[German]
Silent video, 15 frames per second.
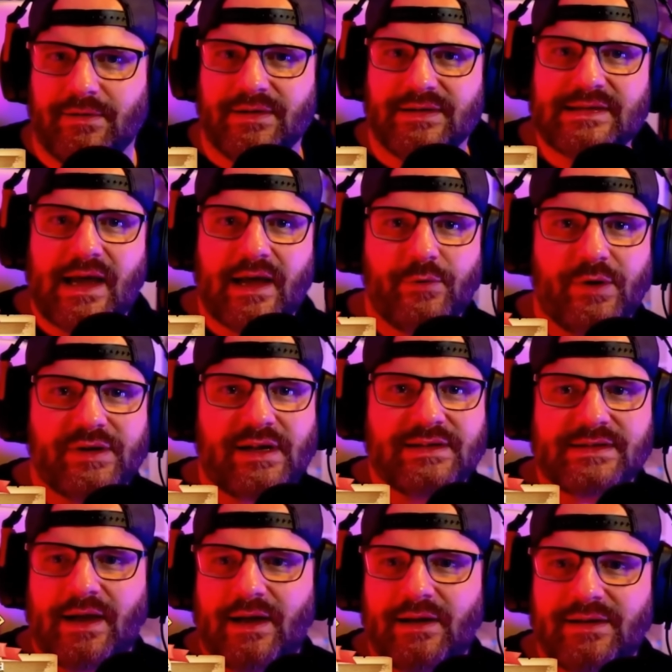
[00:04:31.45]
Sage ich euch ganz
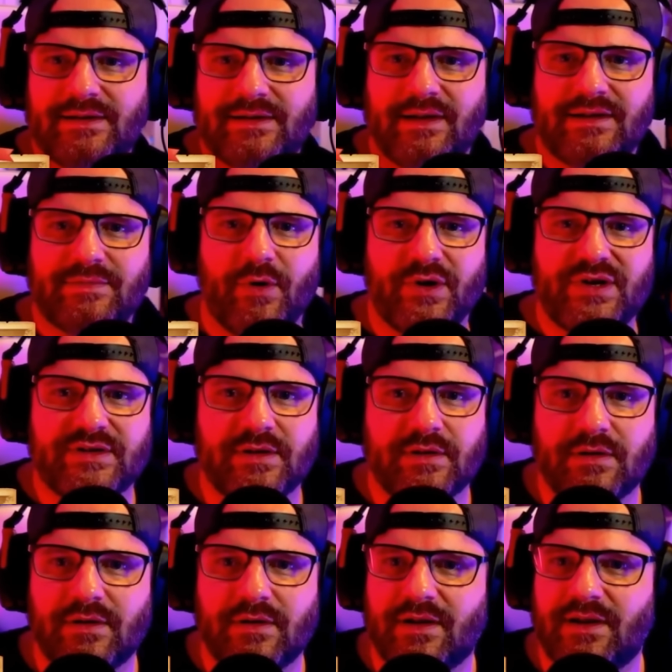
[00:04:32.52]
ehrlich, ich
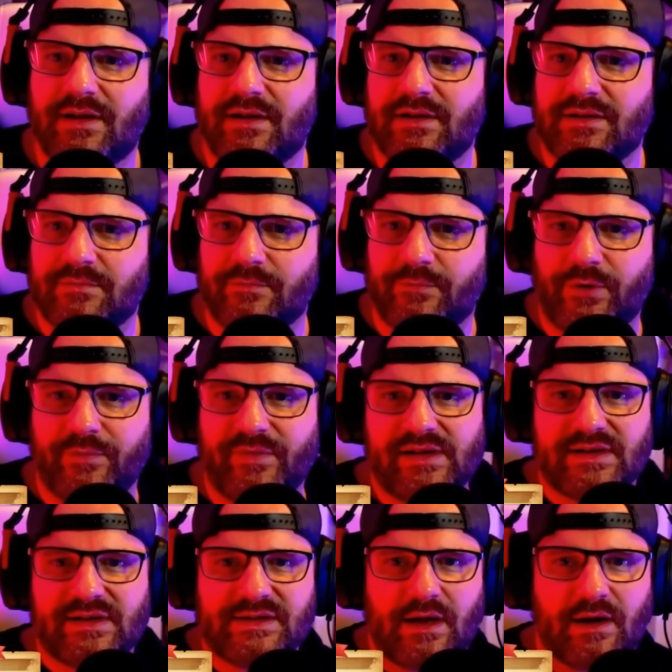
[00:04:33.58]
möchte. Äh, von
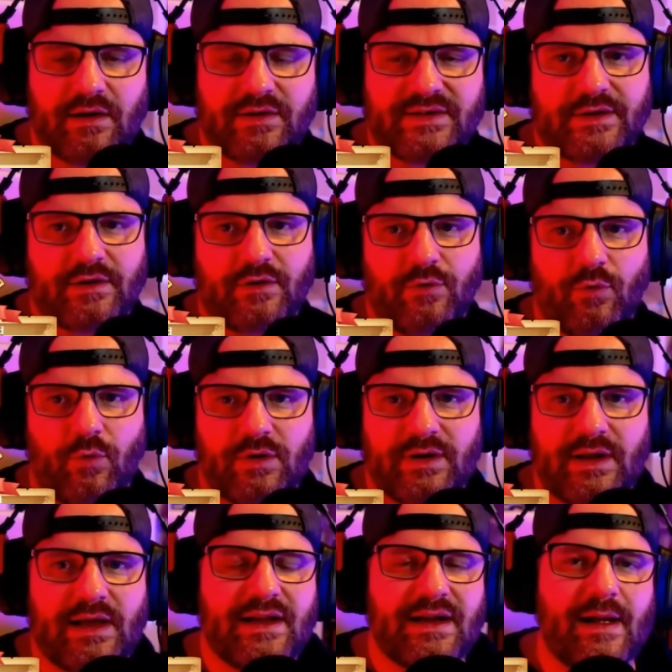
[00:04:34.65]
welcher Seite gelogen?
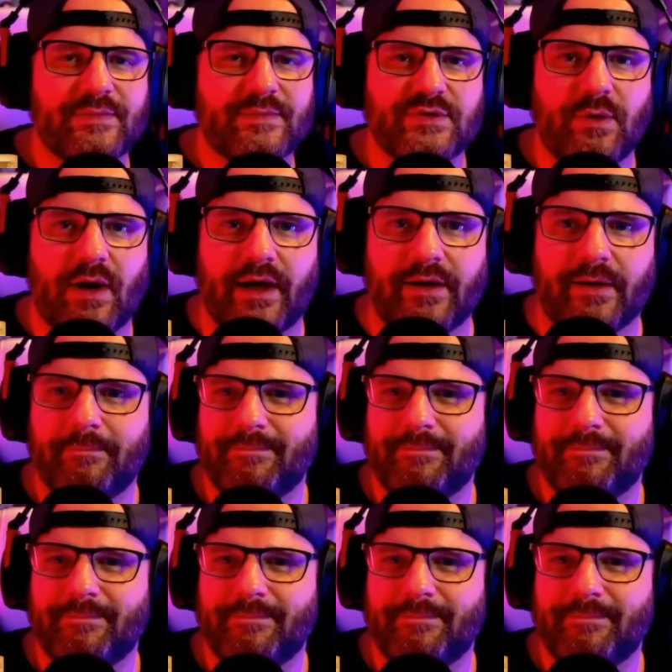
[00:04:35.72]
Ja, da gab es nur eine.